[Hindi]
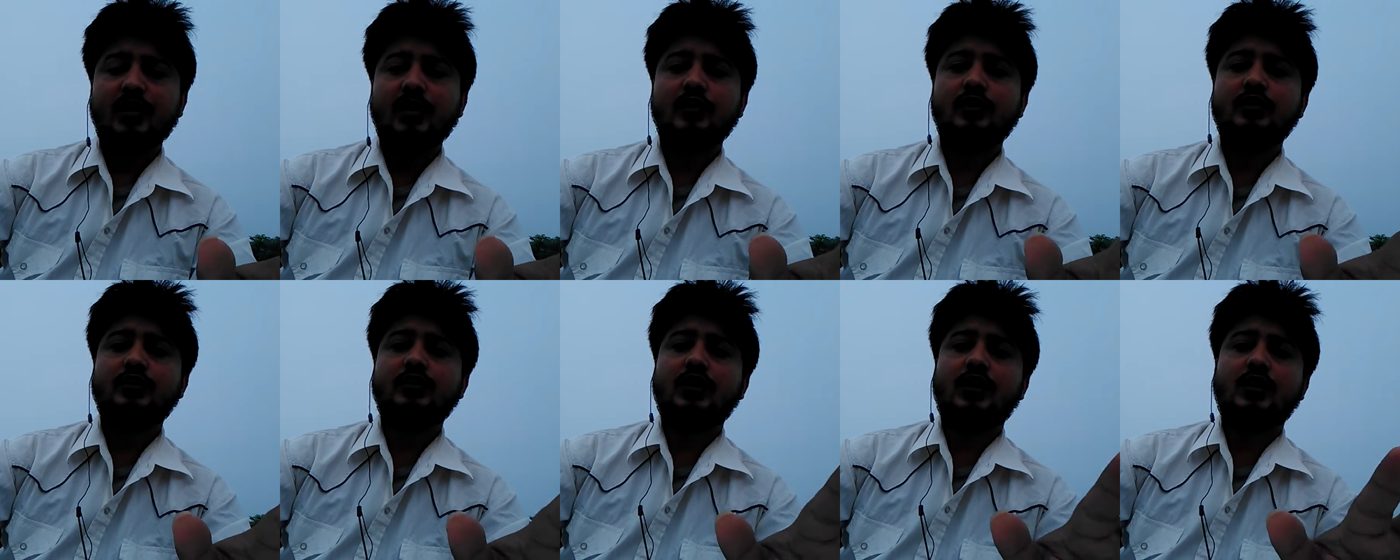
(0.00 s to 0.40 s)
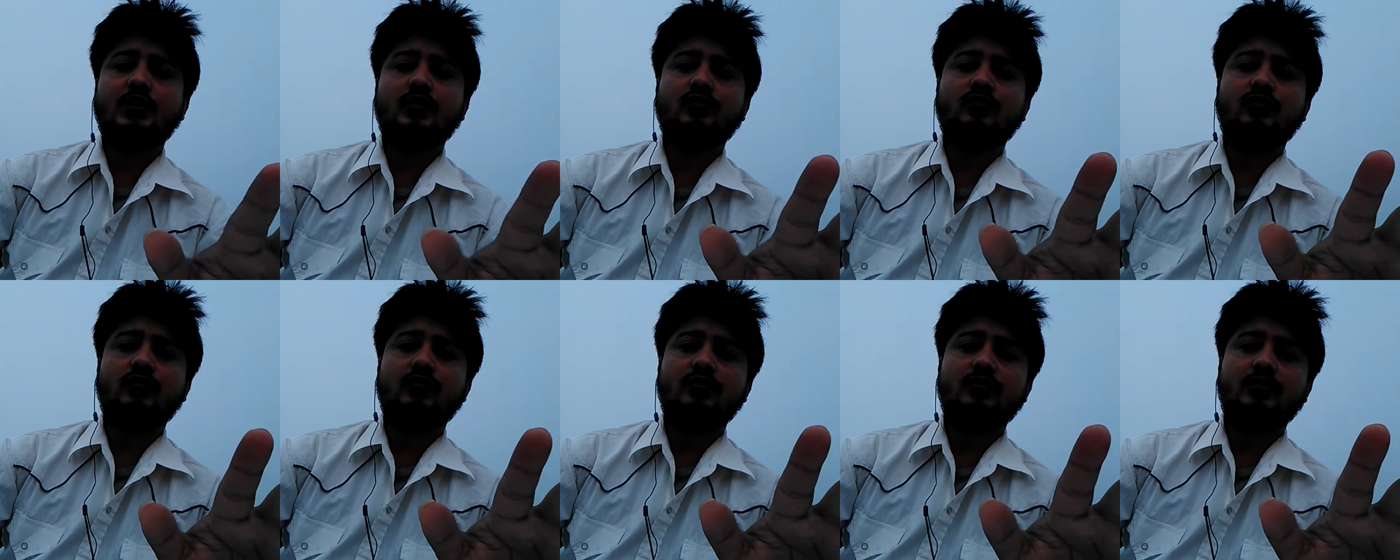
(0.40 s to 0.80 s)
रिसर्च
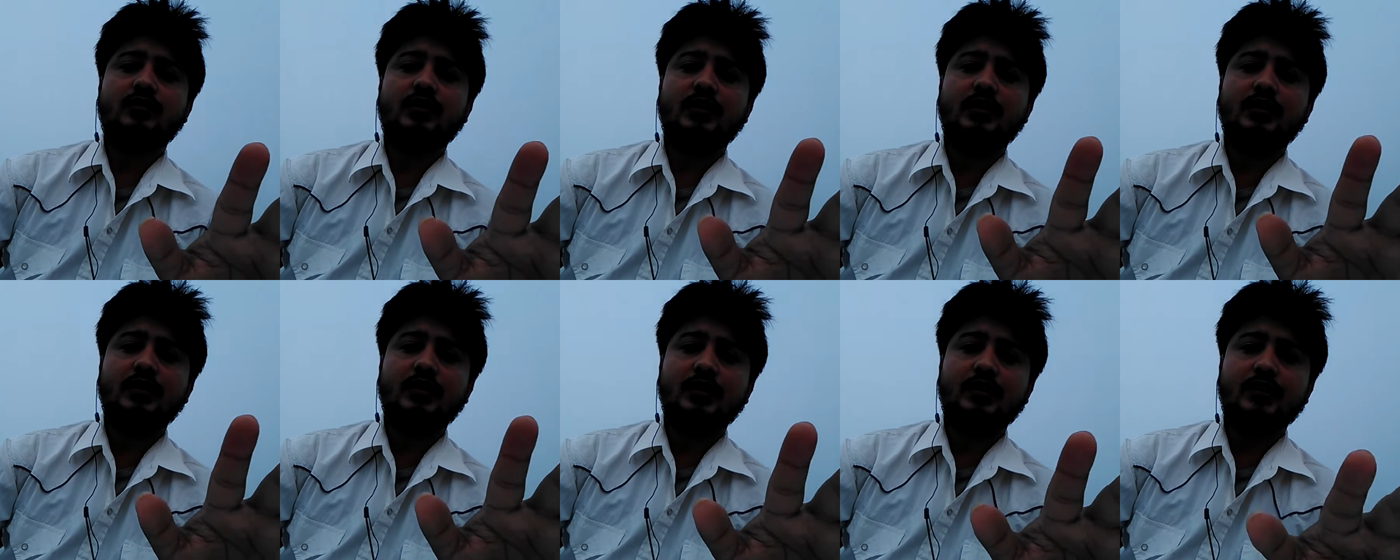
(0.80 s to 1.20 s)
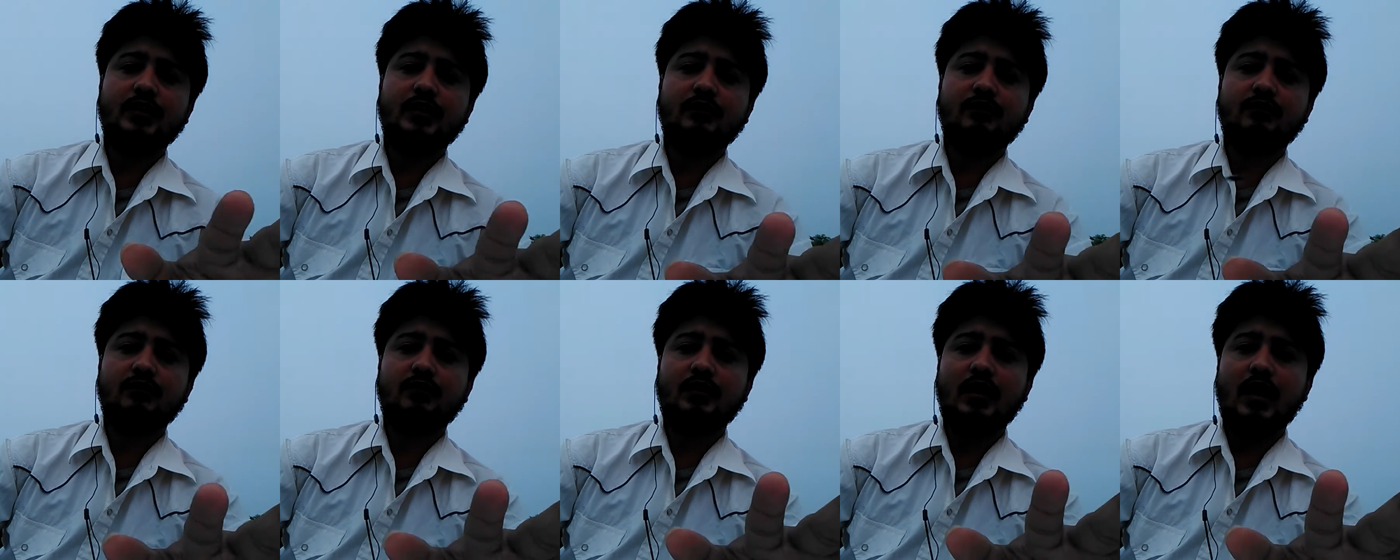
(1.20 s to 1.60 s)
से रिलेटेड
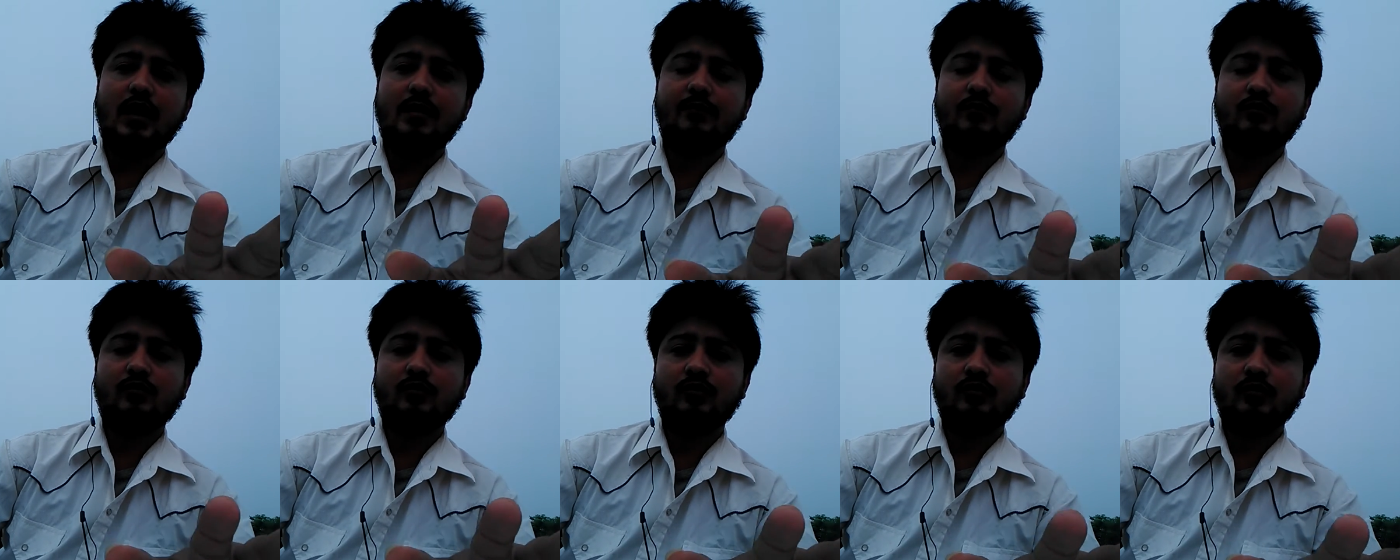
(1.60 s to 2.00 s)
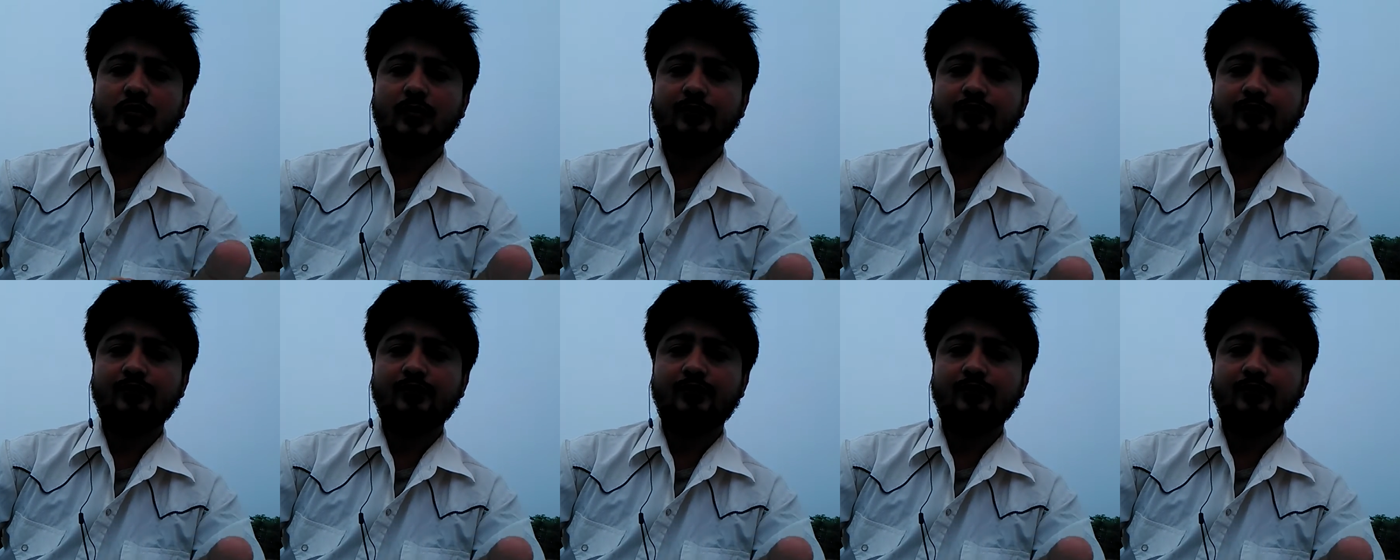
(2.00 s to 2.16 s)
काम को